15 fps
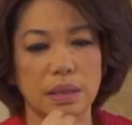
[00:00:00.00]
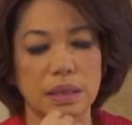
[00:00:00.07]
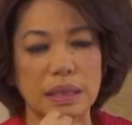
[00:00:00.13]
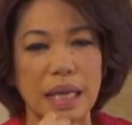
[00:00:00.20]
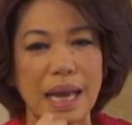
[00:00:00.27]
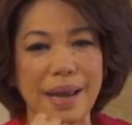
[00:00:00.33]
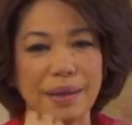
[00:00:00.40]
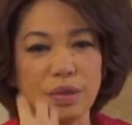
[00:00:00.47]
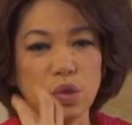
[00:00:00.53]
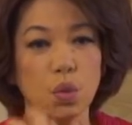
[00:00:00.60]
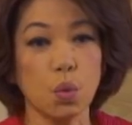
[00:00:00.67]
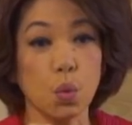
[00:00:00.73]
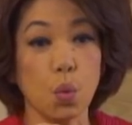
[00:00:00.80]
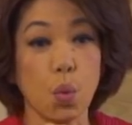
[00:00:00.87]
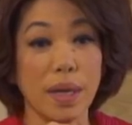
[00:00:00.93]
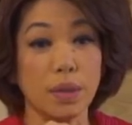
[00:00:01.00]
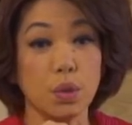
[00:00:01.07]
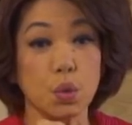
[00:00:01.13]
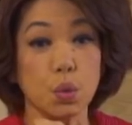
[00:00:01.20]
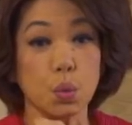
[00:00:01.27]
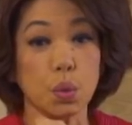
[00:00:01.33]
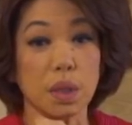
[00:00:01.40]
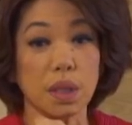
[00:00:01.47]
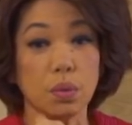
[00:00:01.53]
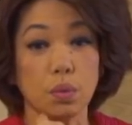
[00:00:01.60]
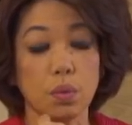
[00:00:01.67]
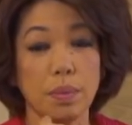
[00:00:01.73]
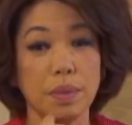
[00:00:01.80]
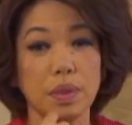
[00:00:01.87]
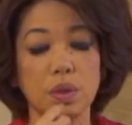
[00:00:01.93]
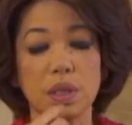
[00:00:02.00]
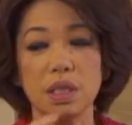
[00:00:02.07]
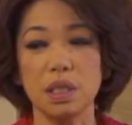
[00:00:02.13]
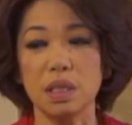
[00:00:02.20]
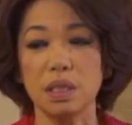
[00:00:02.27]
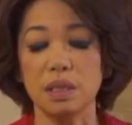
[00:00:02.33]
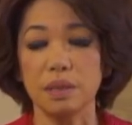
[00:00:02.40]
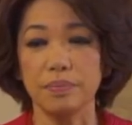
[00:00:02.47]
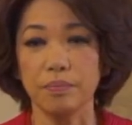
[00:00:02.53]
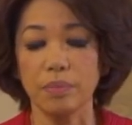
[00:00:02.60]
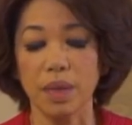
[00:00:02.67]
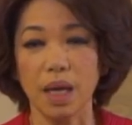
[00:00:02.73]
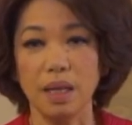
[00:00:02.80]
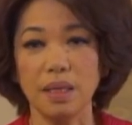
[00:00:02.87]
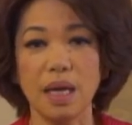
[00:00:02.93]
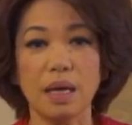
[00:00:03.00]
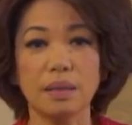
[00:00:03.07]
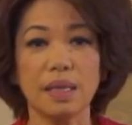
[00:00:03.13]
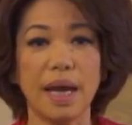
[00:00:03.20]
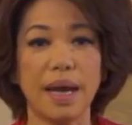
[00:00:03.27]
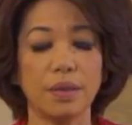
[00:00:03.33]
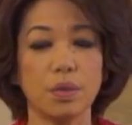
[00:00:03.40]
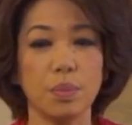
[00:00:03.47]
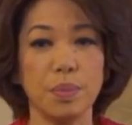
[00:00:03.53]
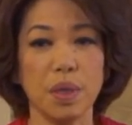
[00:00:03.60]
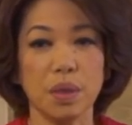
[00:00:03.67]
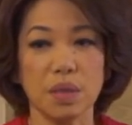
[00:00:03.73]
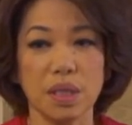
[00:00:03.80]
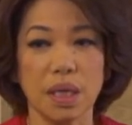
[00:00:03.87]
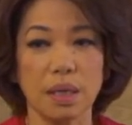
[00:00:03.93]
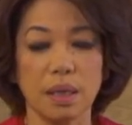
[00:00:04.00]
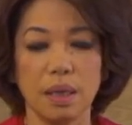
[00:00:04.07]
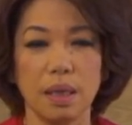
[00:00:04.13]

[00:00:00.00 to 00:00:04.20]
太受关注了，我们自己央台就不要讲